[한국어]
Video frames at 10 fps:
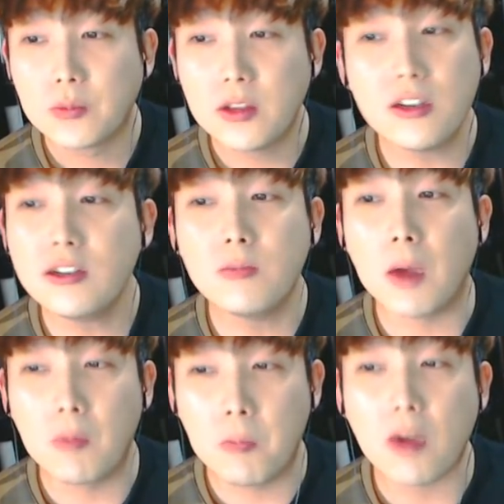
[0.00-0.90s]
튀기는
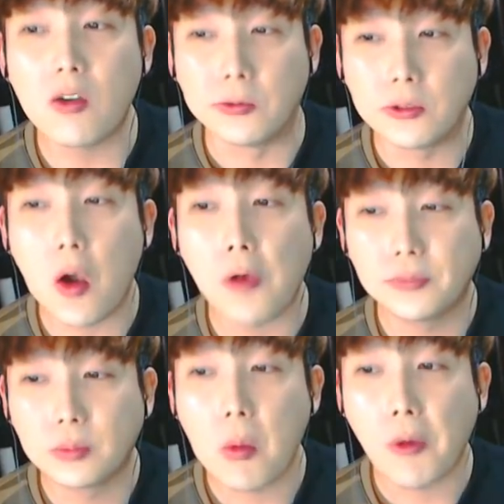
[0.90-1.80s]
방법밖에 없어.
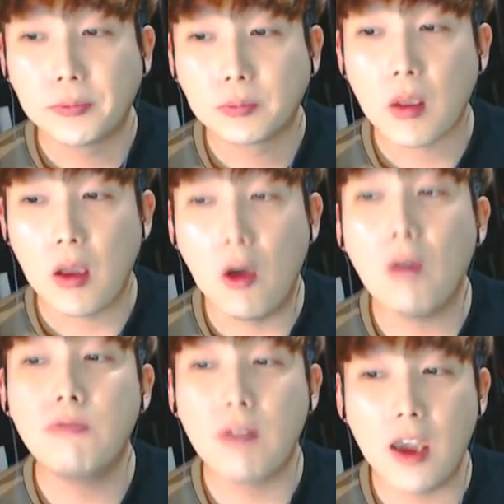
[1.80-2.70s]

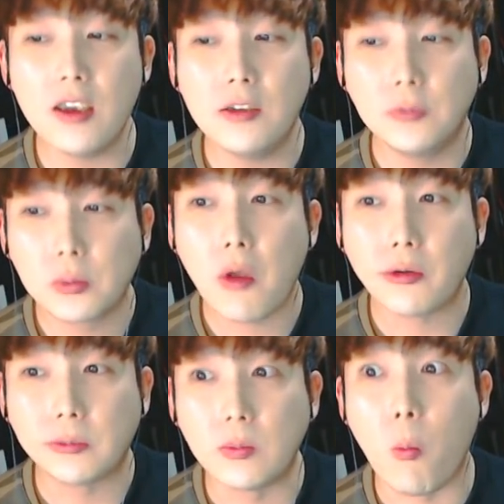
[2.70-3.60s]
에어프라이.
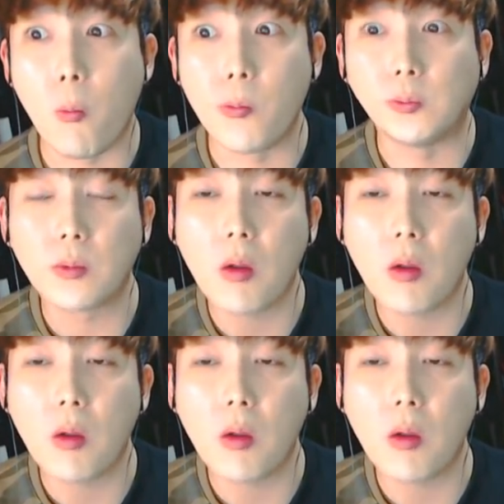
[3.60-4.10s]
음.